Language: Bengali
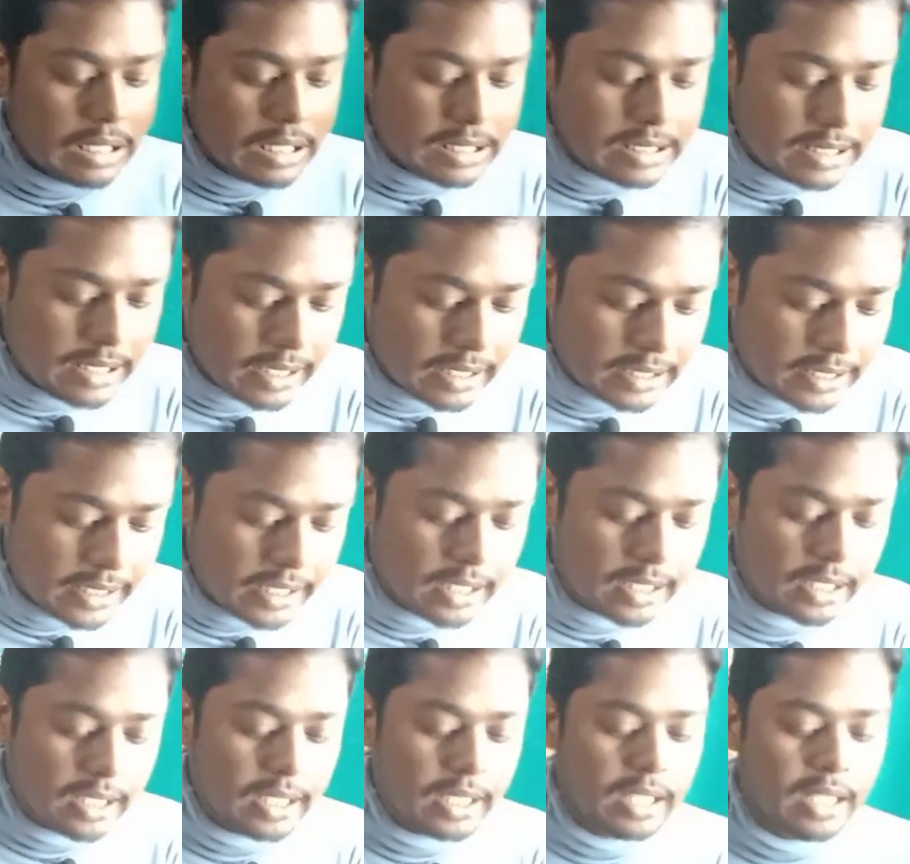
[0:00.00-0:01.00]

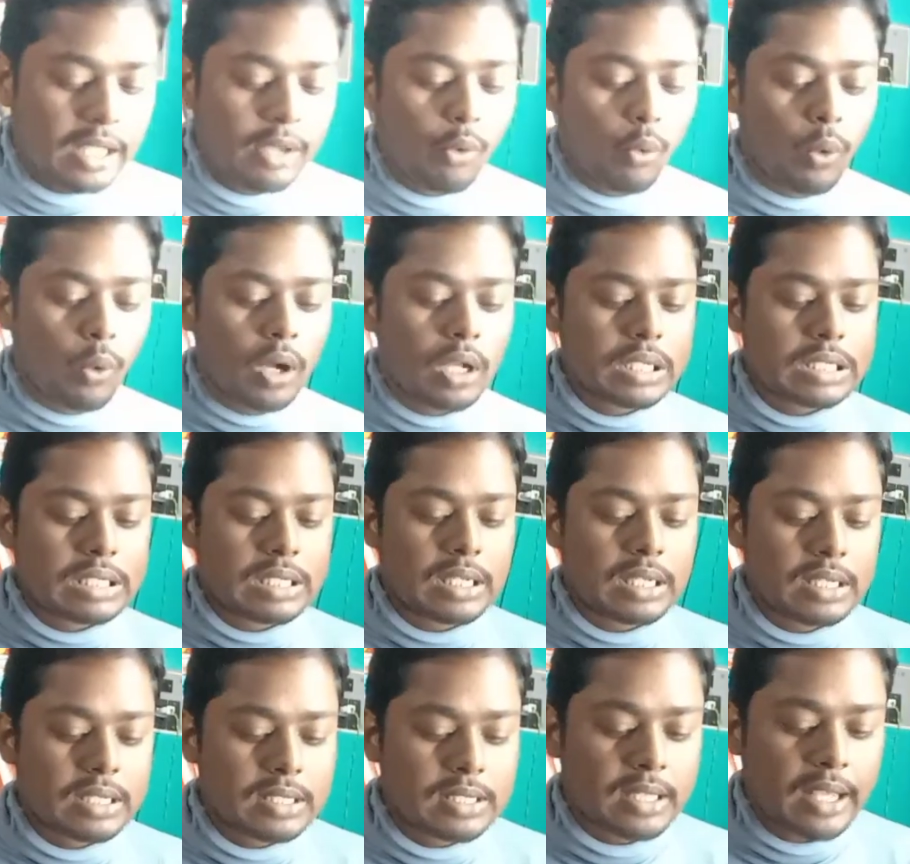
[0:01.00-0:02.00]
ডিজেক্টেডলি হি ওয়াশড
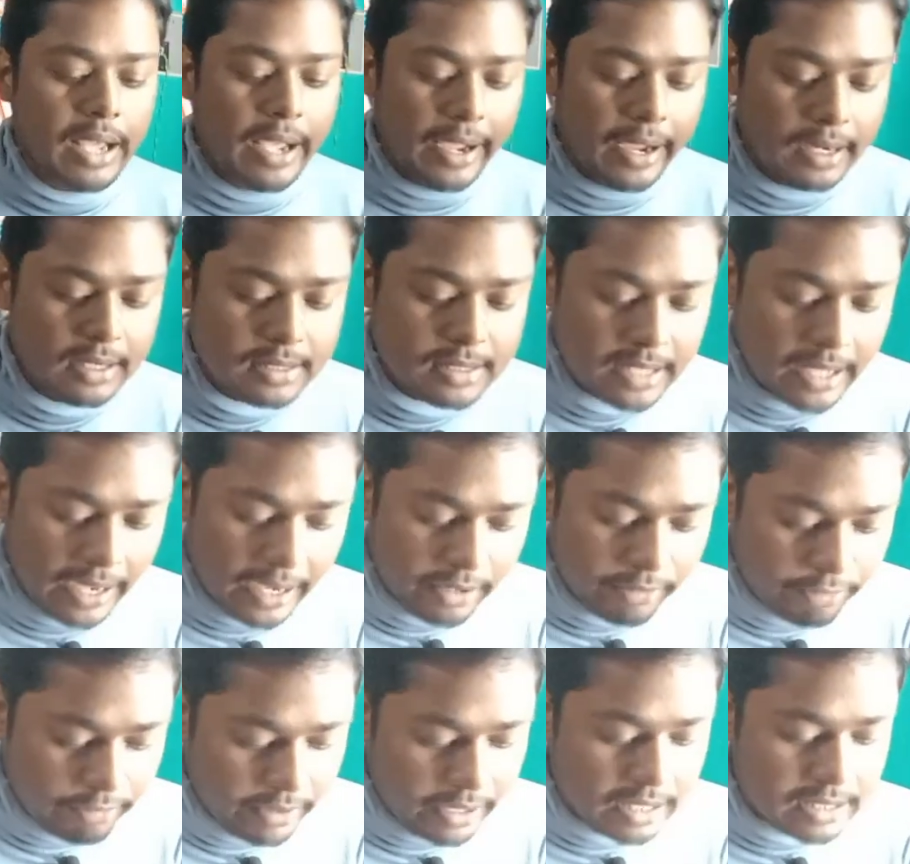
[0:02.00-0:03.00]
হিজ হ্যান্ডস
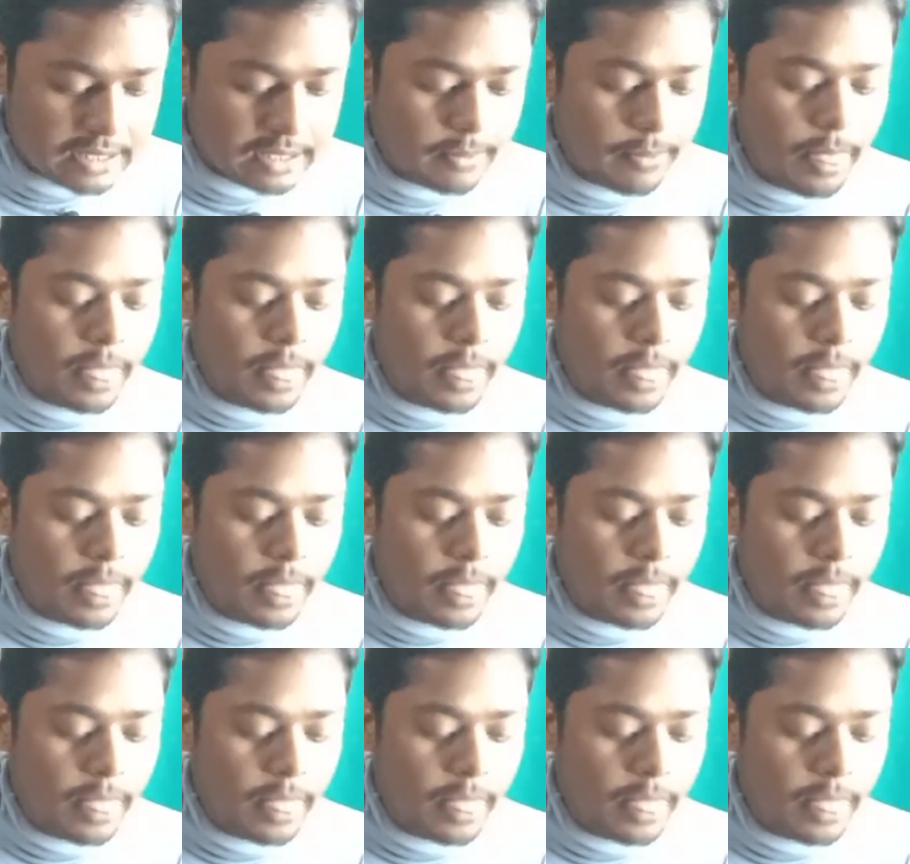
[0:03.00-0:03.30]
অ্যান্ড ফেস